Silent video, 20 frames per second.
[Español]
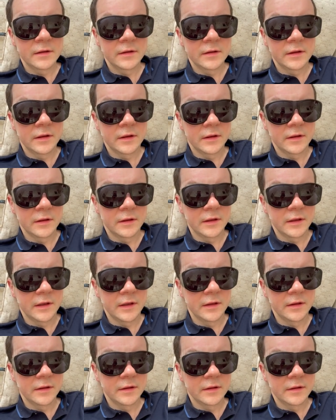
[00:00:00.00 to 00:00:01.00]

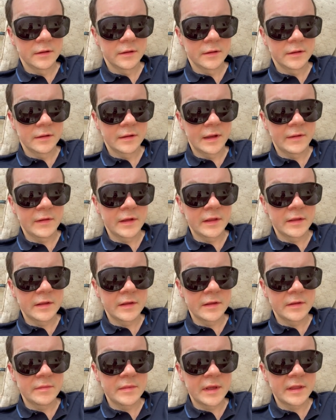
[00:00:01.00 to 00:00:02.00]
y a
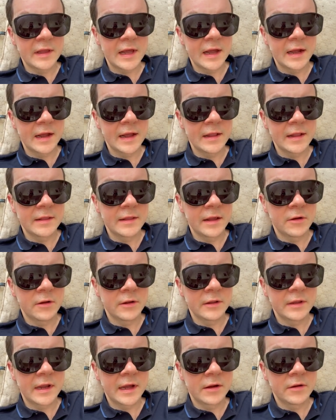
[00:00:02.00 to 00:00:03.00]
veces me sacan de
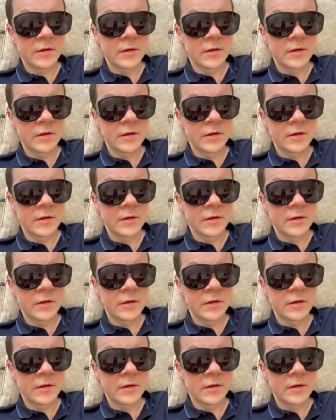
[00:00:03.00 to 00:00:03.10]
onda,